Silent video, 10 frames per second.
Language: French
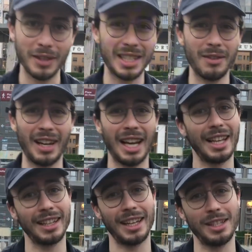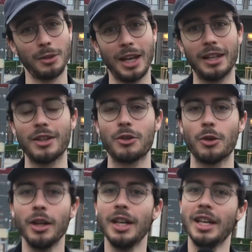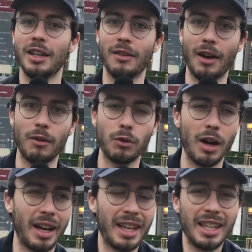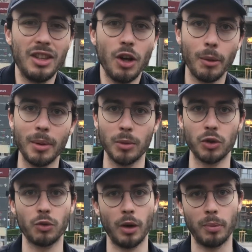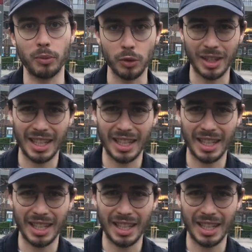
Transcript: Festival International des Jeux. Il va y avoir énormément de joueurs, plus de